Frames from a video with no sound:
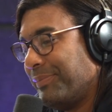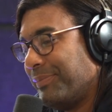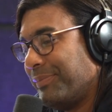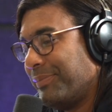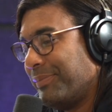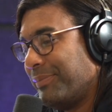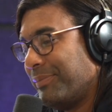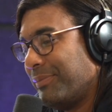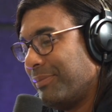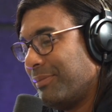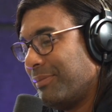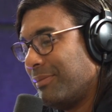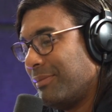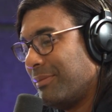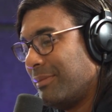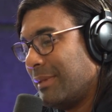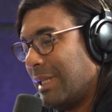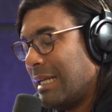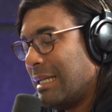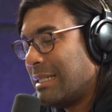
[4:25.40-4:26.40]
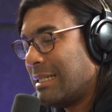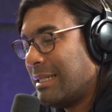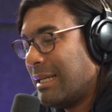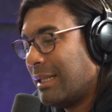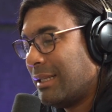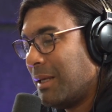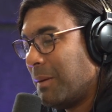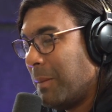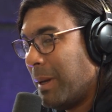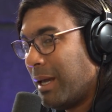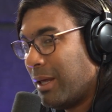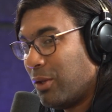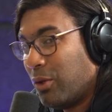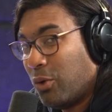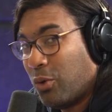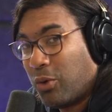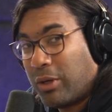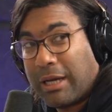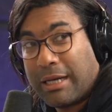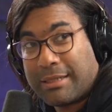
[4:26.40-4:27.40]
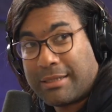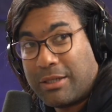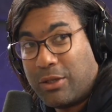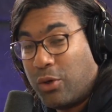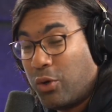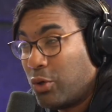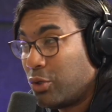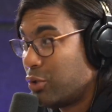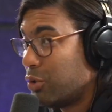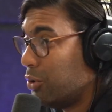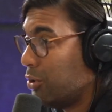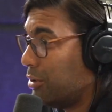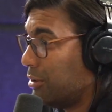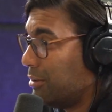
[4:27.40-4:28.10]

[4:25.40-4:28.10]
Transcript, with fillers: 7 y medio. 7 y medio, casi 8.